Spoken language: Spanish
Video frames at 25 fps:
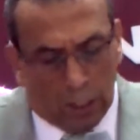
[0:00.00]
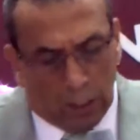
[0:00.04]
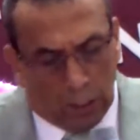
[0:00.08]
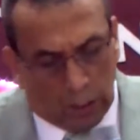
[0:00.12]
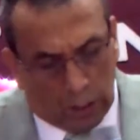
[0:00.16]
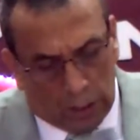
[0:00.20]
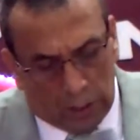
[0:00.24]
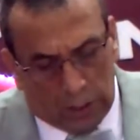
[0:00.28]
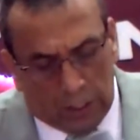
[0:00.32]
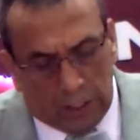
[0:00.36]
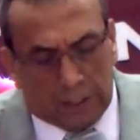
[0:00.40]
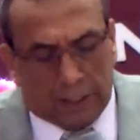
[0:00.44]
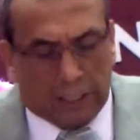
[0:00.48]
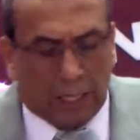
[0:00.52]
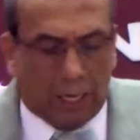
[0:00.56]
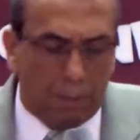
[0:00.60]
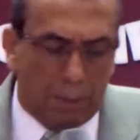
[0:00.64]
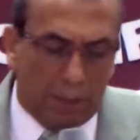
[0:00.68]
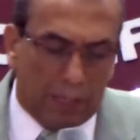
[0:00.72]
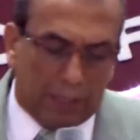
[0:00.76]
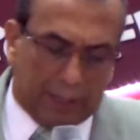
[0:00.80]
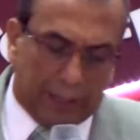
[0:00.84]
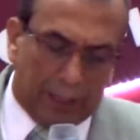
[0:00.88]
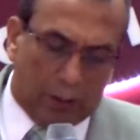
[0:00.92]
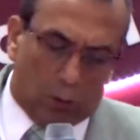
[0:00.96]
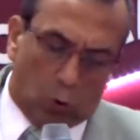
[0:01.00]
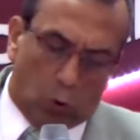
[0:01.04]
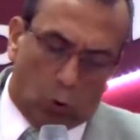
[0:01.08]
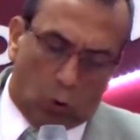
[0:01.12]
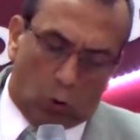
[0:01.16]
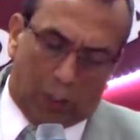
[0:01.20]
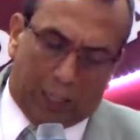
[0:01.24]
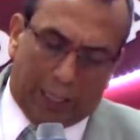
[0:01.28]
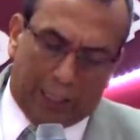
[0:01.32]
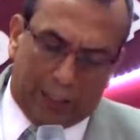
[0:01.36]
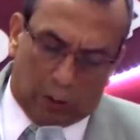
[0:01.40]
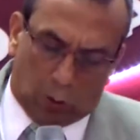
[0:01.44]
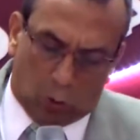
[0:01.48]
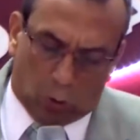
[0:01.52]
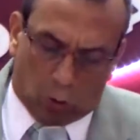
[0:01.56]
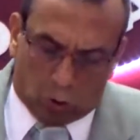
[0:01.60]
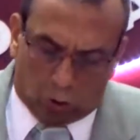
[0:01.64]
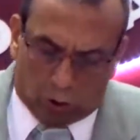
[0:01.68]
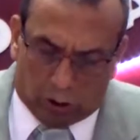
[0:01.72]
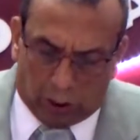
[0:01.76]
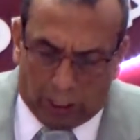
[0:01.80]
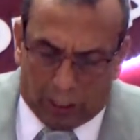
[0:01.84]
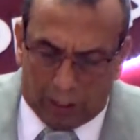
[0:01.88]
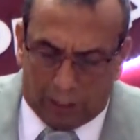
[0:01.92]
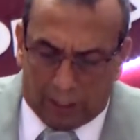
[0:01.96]
Y dice el versículo
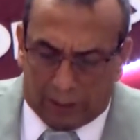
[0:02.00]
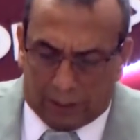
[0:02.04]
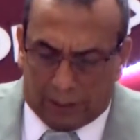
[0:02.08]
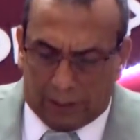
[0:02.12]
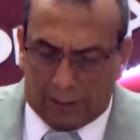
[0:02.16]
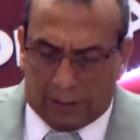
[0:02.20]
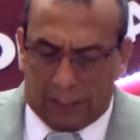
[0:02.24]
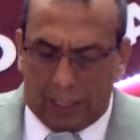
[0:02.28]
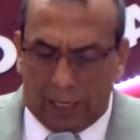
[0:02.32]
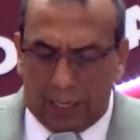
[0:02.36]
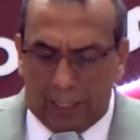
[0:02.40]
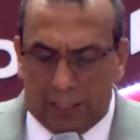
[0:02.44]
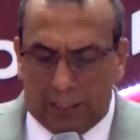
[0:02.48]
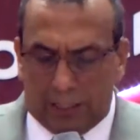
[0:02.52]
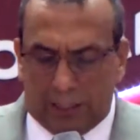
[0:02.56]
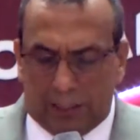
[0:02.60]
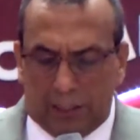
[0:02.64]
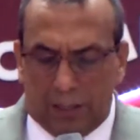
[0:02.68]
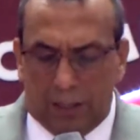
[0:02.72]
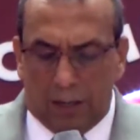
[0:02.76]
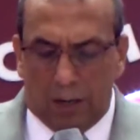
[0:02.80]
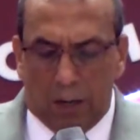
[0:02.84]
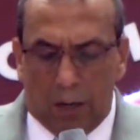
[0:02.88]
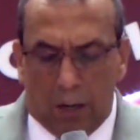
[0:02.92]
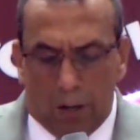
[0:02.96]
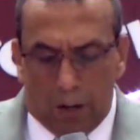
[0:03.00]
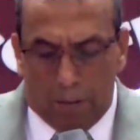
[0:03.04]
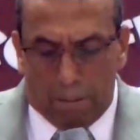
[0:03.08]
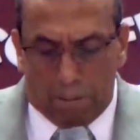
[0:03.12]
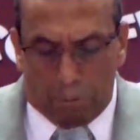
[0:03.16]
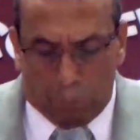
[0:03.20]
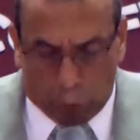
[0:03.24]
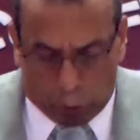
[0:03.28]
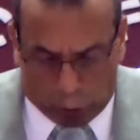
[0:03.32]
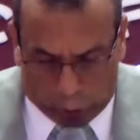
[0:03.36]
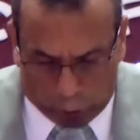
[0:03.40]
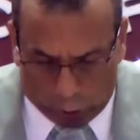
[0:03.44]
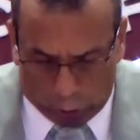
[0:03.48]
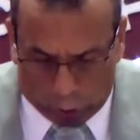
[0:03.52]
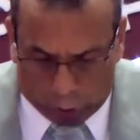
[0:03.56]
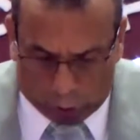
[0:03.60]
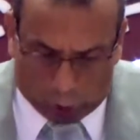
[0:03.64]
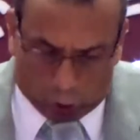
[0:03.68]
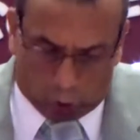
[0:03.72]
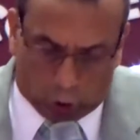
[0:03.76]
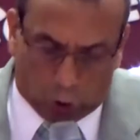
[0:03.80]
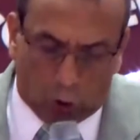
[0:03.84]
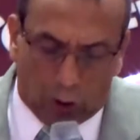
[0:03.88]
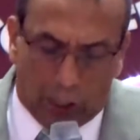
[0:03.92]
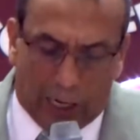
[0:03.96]
14 al 16, vosotros
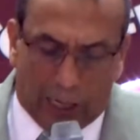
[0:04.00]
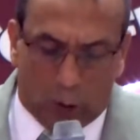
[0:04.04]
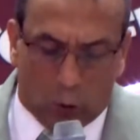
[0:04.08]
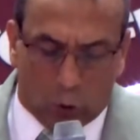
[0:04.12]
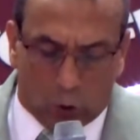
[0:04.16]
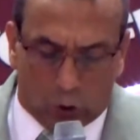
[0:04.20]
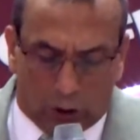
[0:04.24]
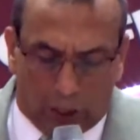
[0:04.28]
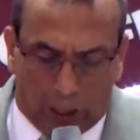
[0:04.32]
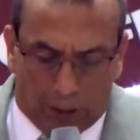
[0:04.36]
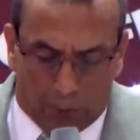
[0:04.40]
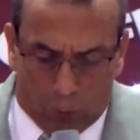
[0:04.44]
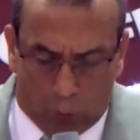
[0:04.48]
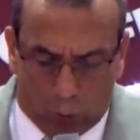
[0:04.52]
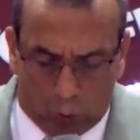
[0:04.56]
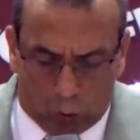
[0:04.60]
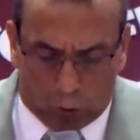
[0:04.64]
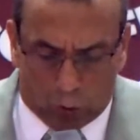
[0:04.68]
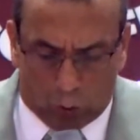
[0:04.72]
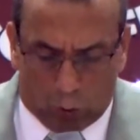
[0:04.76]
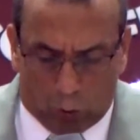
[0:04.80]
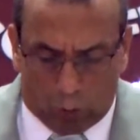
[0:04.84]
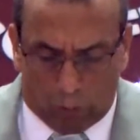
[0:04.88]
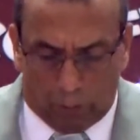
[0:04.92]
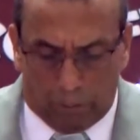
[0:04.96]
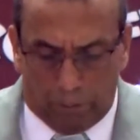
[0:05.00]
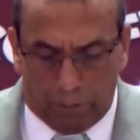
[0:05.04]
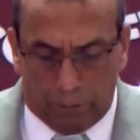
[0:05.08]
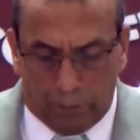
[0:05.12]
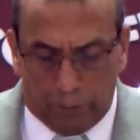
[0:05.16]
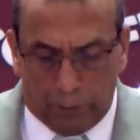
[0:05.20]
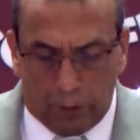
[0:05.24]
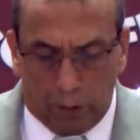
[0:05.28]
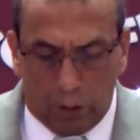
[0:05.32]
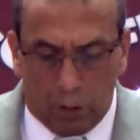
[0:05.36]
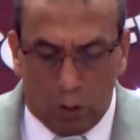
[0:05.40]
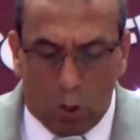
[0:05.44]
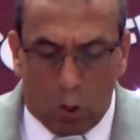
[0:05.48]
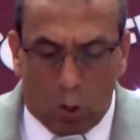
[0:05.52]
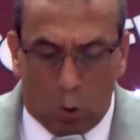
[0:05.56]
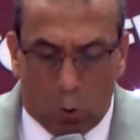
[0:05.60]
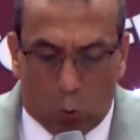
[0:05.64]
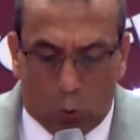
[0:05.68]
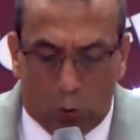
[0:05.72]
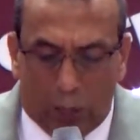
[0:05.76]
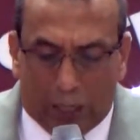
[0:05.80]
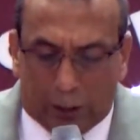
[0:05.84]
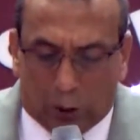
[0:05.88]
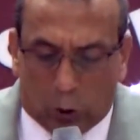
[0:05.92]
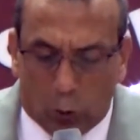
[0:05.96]
sois la luz del mundo.
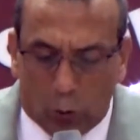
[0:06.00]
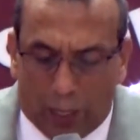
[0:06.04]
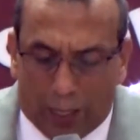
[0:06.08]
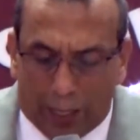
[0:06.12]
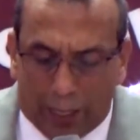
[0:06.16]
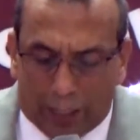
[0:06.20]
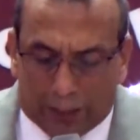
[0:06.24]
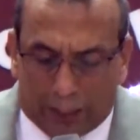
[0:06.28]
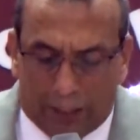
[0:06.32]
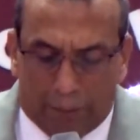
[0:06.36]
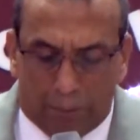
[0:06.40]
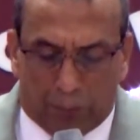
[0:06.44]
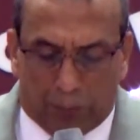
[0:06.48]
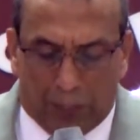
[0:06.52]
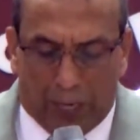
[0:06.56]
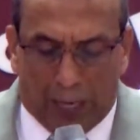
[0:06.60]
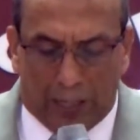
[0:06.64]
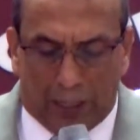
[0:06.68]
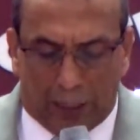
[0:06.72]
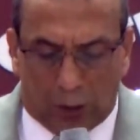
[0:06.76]
Una ciudad asentada